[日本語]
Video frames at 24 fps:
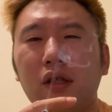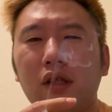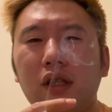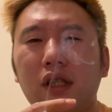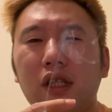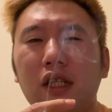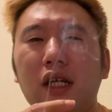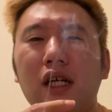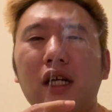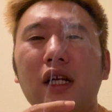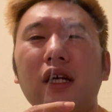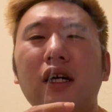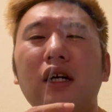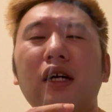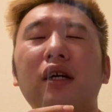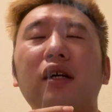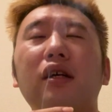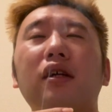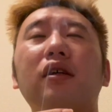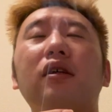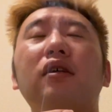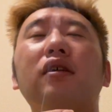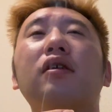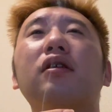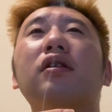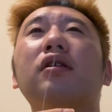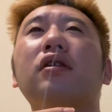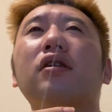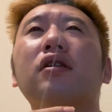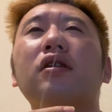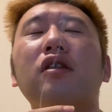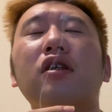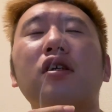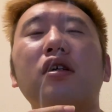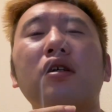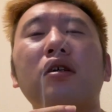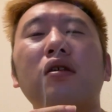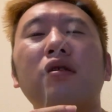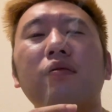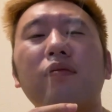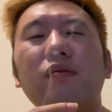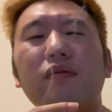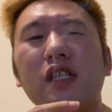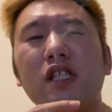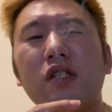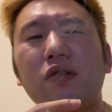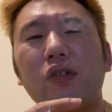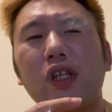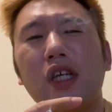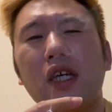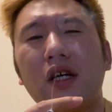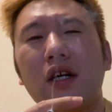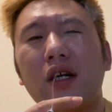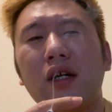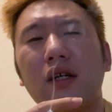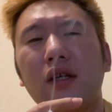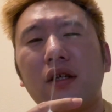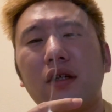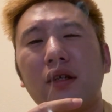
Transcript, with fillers: だからミソリアン